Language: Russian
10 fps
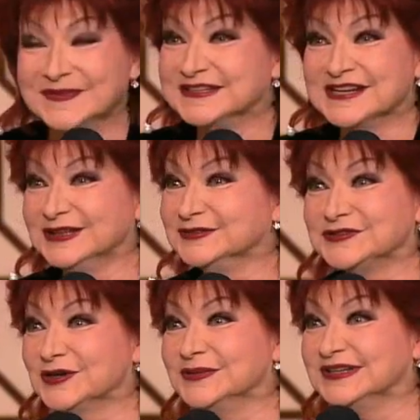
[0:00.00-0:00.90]
Поначалу
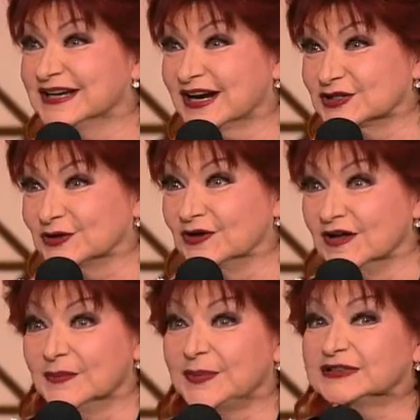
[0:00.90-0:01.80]
все было хорошо.
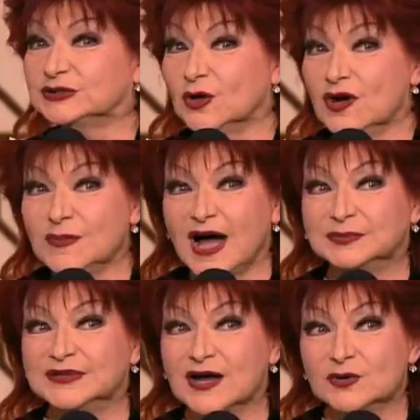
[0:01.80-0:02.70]
Потом
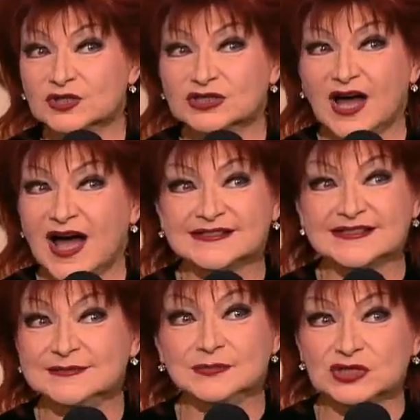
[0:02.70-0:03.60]
обнаружила
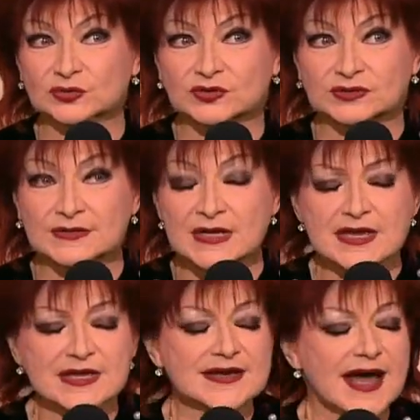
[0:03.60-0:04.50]
один минус.
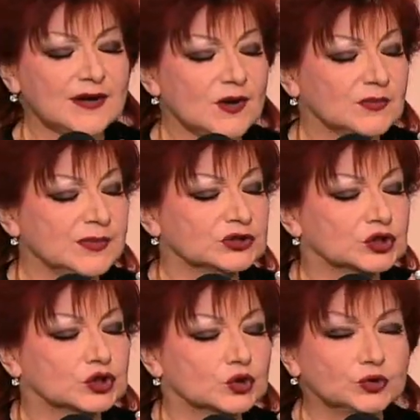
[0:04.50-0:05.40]
Игорек был
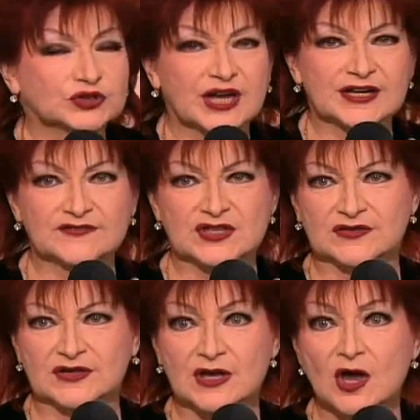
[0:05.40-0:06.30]
жутко
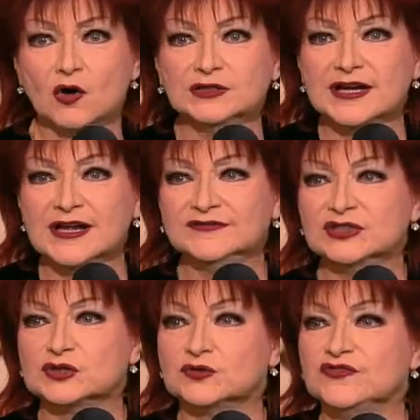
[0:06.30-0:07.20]
ревнивый. Он
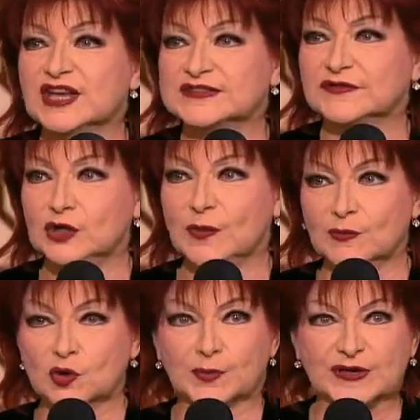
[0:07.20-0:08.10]
ревностью весь свою мамулю